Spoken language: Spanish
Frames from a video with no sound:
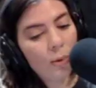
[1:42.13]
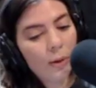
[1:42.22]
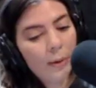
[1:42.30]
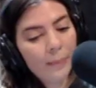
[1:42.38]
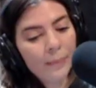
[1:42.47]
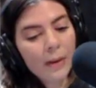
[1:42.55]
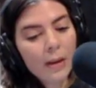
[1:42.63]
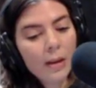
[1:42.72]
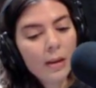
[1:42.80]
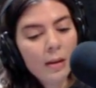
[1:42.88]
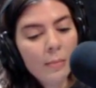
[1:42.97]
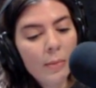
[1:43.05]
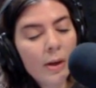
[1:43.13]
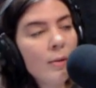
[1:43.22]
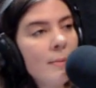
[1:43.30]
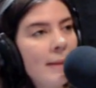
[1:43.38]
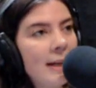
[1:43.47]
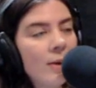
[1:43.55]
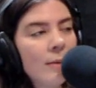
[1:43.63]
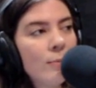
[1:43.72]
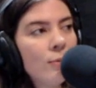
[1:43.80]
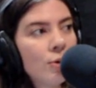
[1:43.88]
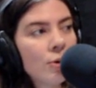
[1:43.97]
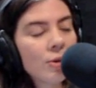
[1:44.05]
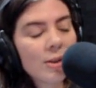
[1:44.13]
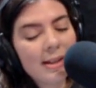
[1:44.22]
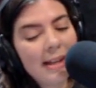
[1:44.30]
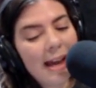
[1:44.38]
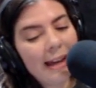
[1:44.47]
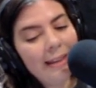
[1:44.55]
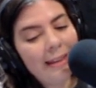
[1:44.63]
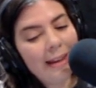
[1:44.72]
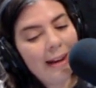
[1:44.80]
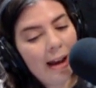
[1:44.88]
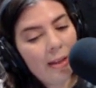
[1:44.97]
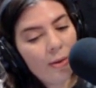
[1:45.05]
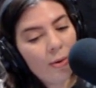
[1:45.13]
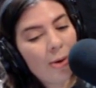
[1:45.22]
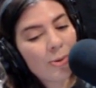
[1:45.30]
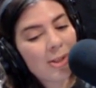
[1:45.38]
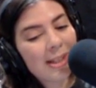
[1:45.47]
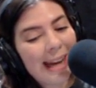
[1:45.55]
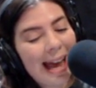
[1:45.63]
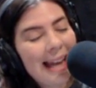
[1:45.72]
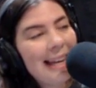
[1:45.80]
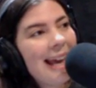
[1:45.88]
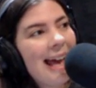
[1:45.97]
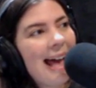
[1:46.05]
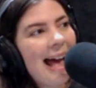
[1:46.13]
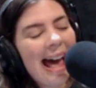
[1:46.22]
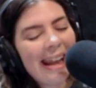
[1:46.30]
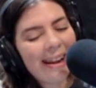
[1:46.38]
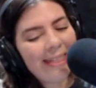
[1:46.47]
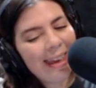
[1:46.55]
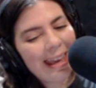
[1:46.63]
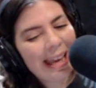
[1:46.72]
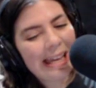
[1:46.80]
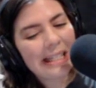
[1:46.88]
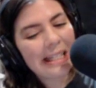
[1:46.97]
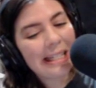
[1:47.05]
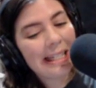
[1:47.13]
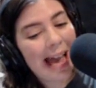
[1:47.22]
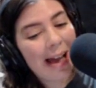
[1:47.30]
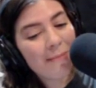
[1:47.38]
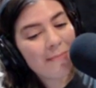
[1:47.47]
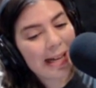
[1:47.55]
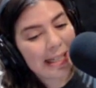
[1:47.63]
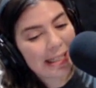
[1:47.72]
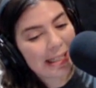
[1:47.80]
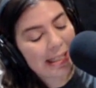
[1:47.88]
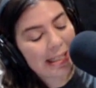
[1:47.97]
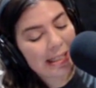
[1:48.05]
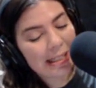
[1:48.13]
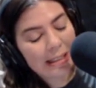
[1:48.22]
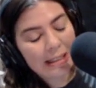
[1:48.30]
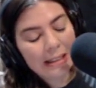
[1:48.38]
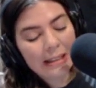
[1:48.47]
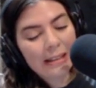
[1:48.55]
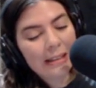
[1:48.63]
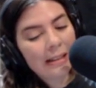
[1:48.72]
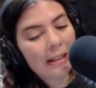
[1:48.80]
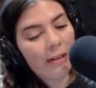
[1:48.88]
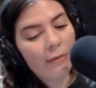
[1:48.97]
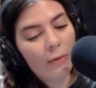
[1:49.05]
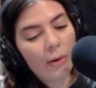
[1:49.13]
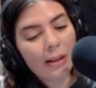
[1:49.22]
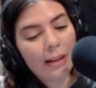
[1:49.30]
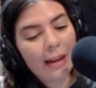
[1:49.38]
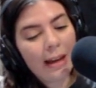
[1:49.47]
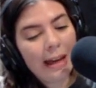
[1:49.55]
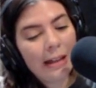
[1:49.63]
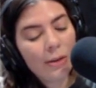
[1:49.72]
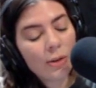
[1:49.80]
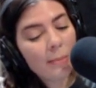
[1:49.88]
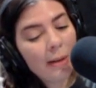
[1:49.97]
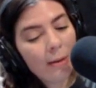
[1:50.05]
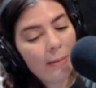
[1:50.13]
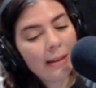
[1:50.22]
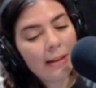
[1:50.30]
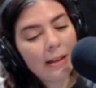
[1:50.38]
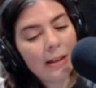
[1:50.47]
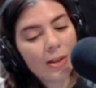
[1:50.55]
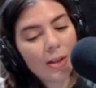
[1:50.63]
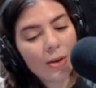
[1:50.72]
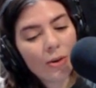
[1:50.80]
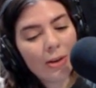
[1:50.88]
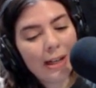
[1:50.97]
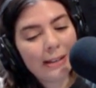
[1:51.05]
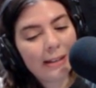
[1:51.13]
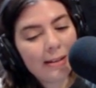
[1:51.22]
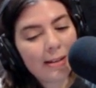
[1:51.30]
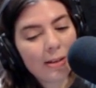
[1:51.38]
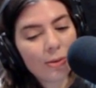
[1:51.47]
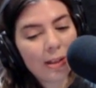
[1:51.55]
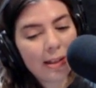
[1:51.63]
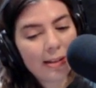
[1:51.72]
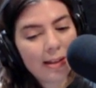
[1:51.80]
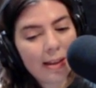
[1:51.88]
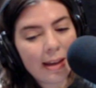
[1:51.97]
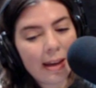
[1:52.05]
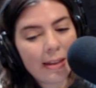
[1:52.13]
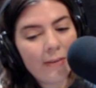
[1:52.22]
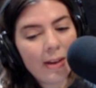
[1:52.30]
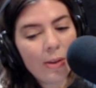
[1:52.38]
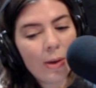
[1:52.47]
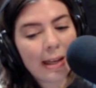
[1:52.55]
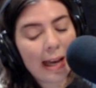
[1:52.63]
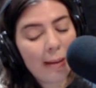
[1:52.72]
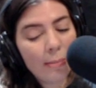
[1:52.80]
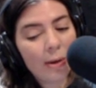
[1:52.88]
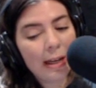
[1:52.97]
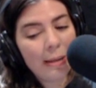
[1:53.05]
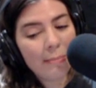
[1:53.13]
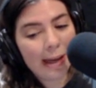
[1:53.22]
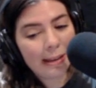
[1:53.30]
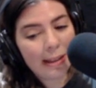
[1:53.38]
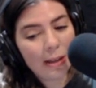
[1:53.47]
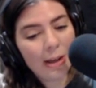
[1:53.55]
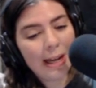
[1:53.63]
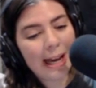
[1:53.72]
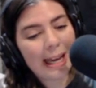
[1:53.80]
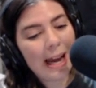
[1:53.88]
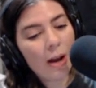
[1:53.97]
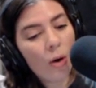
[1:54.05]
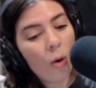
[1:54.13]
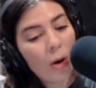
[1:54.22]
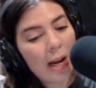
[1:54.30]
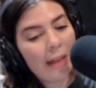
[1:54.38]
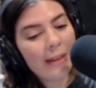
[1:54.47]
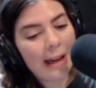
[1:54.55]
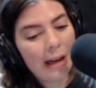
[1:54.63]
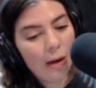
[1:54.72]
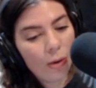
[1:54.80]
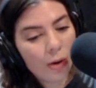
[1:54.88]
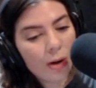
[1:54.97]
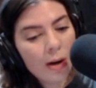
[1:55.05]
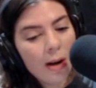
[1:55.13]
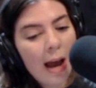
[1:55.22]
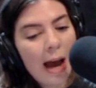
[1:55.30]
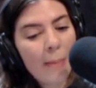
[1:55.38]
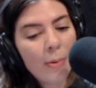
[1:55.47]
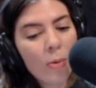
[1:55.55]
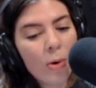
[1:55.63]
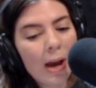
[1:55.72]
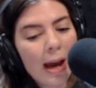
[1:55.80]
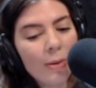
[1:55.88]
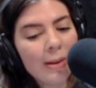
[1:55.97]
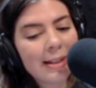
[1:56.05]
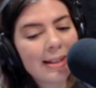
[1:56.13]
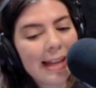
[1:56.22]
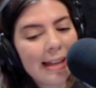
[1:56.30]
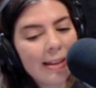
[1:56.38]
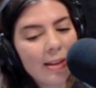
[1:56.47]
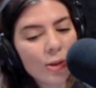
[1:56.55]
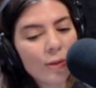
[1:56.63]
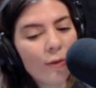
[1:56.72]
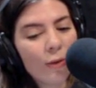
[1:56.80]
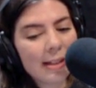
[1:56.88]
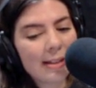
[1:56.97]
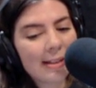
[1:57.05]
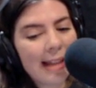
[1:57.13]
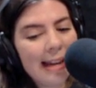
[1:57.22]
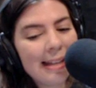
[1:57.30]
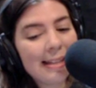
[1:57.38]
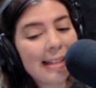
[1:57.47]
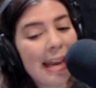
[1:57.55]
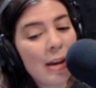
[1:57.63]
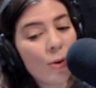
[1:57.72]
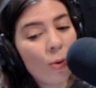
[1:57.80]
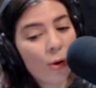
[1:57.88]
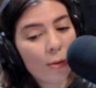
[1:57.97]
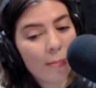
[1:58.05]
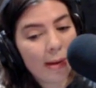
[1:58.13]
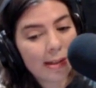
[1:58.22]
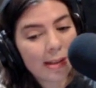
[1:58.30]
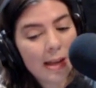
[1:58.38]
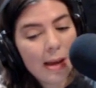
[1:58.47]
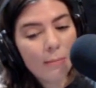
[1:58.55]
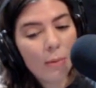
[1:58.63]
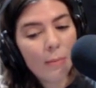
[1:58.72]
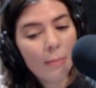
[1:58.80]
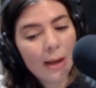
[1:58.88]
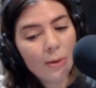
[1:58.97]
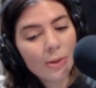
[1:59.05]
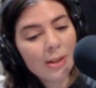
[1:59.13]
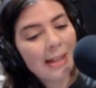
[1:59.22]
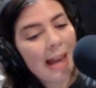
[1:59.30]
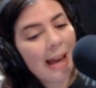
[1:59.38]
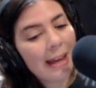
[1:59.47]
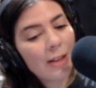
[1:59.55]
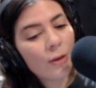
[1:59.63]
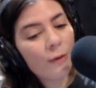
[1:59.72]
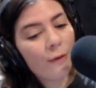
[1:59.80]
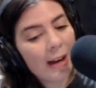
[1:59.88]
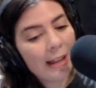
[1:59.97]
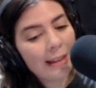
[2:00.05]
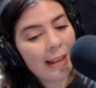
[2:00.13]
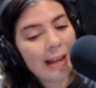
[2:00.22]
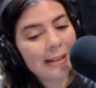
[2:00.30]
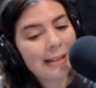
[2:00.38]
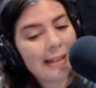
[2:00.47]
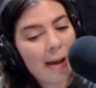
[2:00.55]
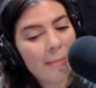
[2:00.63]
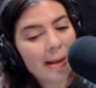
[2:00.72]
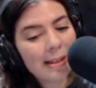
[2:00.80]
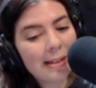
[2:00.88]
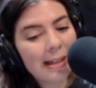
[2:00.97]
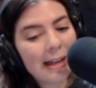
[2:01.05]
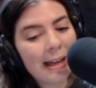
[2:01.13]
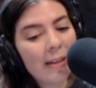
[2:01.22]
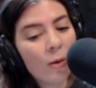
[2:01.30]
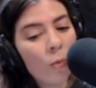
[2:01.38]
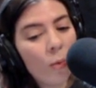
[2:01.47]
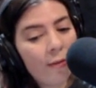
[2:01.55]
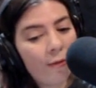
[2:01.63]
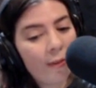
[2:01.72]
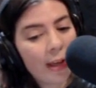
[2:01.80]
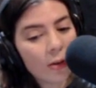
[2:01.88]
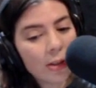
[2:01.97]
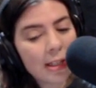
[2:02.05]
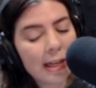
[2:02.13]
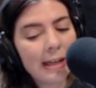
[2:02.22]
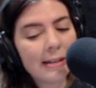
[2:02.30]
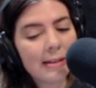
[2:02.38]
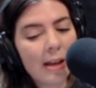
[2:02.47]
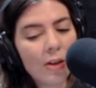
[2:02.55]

mundo, eh? Eh. Bueno, me imagino que muchos se han enterado. Australia arde en llamas. Qué fuerte. El 2020 inició con la triste noticia de que debido al cambio climático y la gran ola de calor, ha provocado incendios forestales enormes. Bomberos se han hecho frente a las llamas cerca de Whitfield, en el